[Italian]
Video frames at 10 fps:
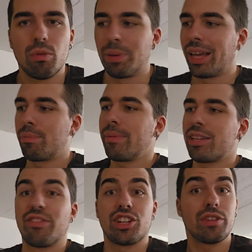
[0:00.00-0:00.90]
perché prima
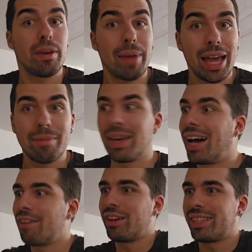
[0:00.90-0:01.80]
si faceva i meme,
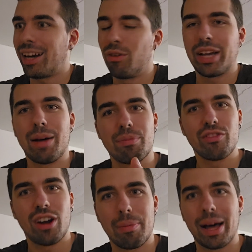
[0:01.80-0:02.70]
ah, vi è entrato in campo
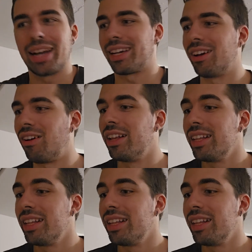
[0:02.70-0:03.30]
Viola Park, no?